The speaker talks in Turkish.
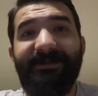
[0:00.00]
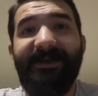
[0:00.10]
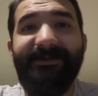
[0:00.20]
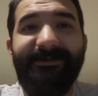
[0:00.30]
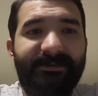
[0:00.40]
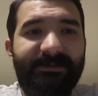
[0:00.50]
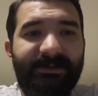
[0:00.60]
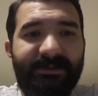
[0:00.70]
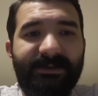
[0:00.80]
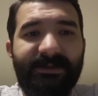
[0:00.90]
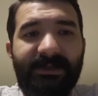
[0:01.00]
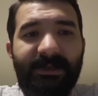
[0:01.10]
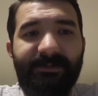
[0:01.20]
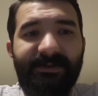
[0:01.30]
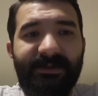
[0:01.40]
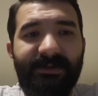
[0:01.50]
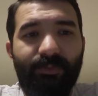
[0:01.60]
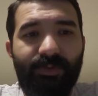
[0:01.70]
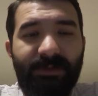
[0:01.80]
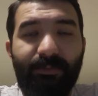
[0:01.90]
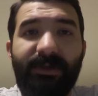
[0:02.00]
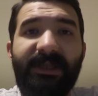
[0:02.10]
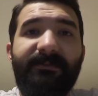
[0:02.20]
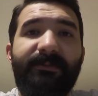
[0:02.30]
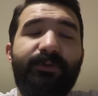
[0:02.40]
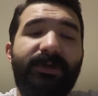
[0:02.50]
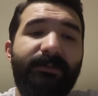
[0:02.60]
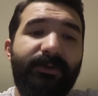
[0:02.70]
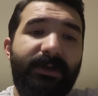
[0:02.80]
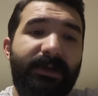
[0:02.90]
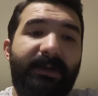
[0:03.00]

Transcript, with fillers: Yani e, hakikaten hepinize, bütün abonelerime, bütün abone,